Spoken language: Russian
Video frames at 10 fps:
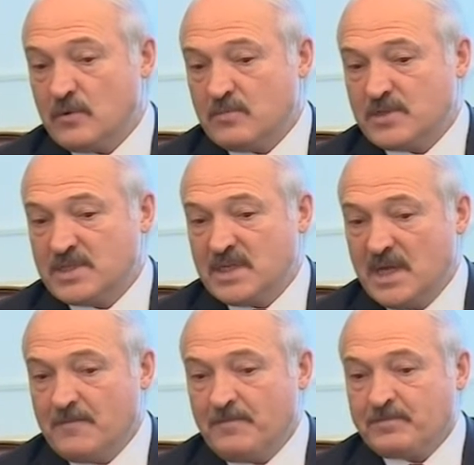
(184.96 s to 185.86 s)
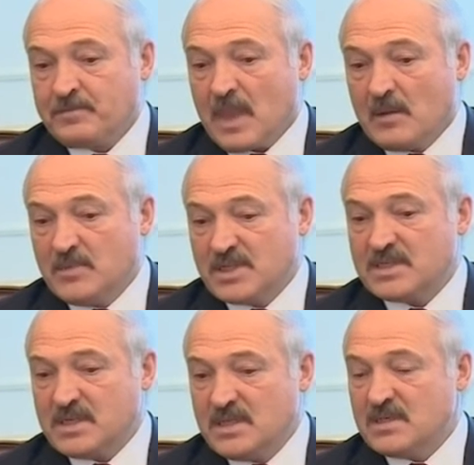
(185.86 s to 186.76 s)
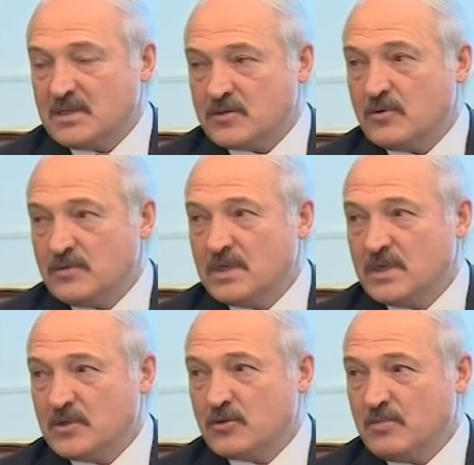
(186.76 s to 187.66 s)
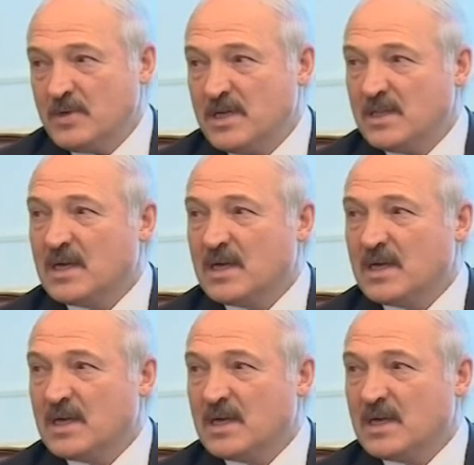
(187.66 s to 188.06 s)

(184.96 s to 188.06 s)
В том числе мы же заинтересованы и чтобы